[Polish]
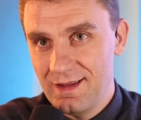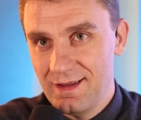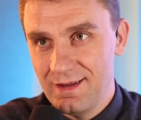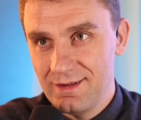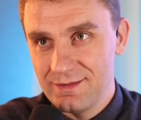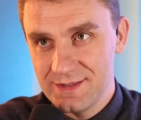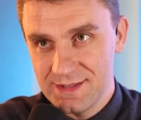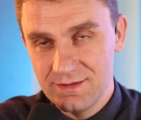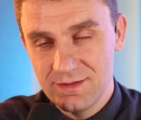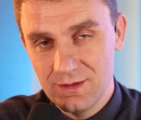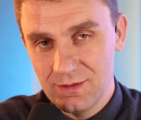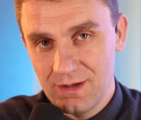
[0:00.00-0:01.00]
e,
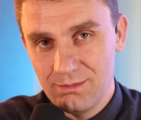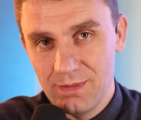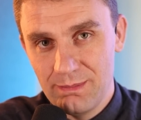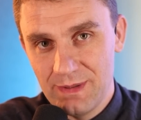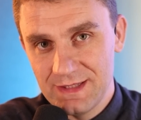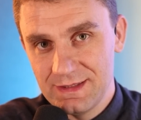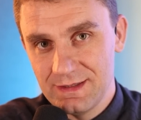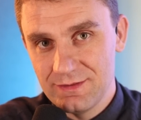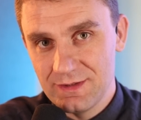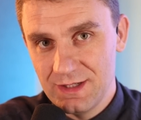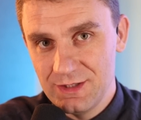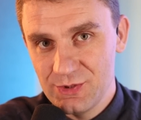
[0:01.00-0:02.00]
festiwalu Abba Pater
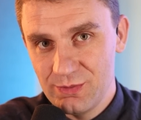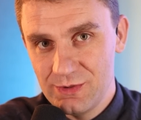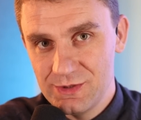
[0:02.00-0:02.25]
w Kaliszu.